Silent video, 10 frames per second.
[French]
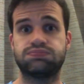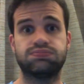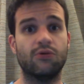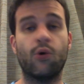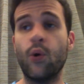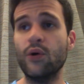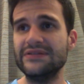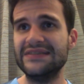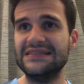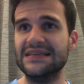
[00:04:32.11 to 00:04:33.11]
Grosse
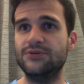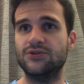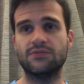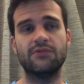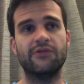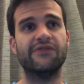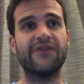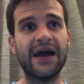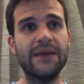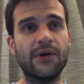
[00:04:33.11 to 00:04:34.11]
déception,
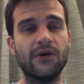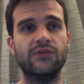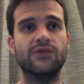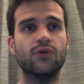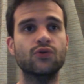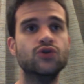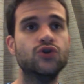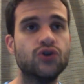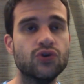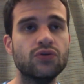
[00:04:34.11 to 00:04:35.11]
vraiment, dans le
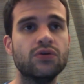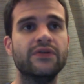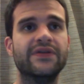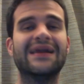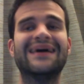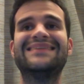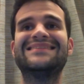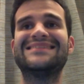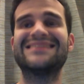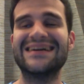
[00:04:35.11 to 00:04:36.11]
jeu, dans la
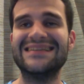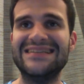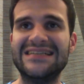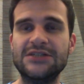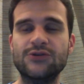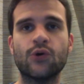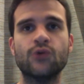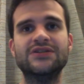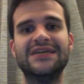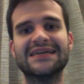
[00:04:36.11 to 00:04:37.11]
stratégie de
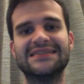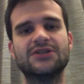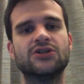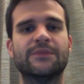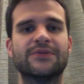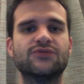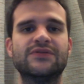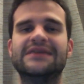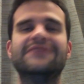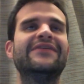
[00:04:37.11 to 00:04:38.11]
Rudy Garcia. J'ai l'impression
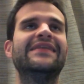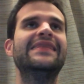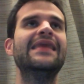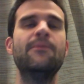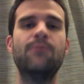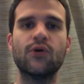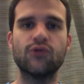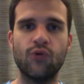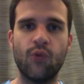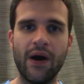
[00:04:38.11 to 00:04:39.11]
qu'il fait
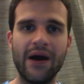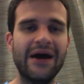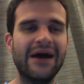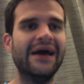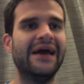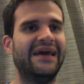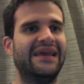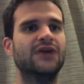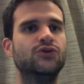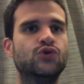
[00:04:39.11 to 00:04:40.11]
n'importe quoi. Et
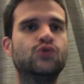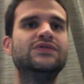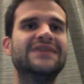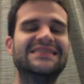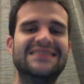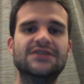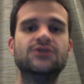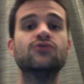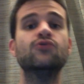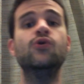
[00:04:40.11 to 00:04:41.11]
là, du coup, cette
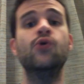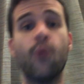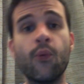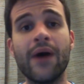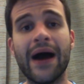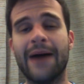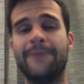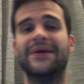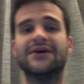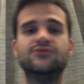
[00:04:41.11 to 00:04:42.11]
saison, Lyon a
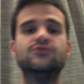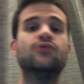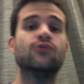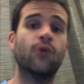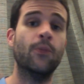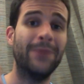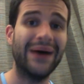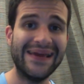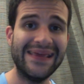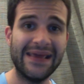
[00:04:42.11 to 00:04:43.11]
perdu contre
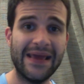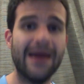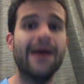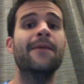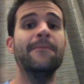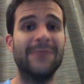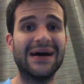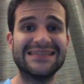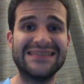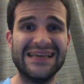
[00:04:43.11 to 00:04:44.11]
Paris,
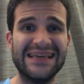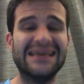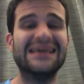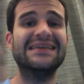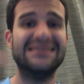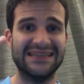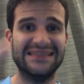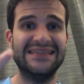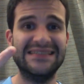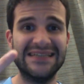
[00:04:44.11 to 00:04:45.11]
Marseille,
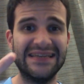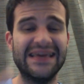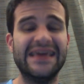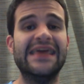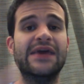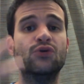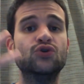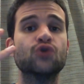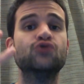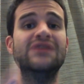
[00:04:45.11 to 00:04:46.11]
Saint-Étienne et
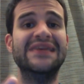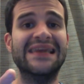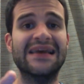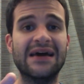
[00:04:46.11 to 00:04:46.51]
aujourd'hui Lille.